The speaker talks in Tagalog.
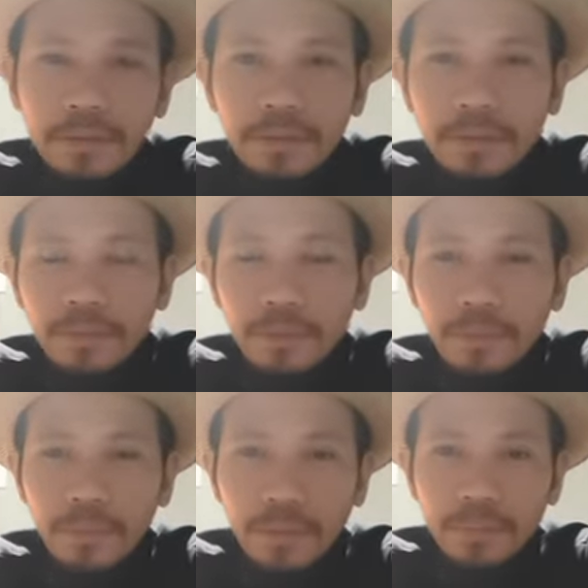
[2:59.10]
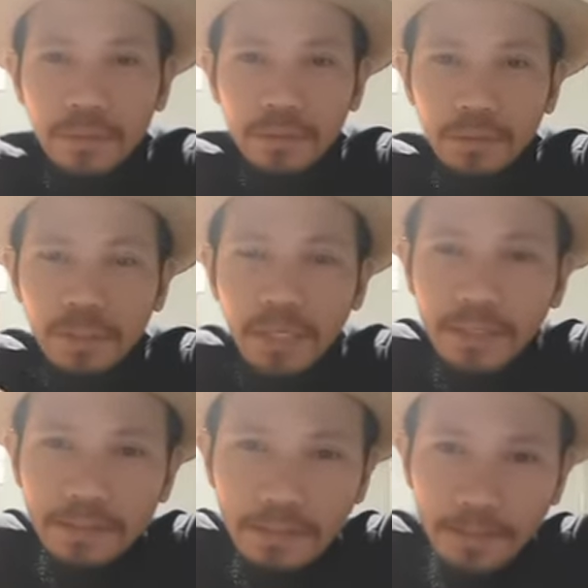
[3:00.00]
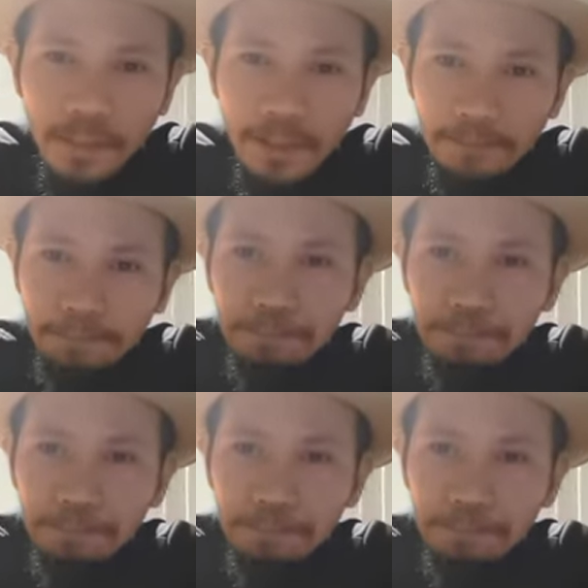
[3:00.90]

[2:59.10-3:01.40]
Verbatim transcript: ito ay mga video galing sa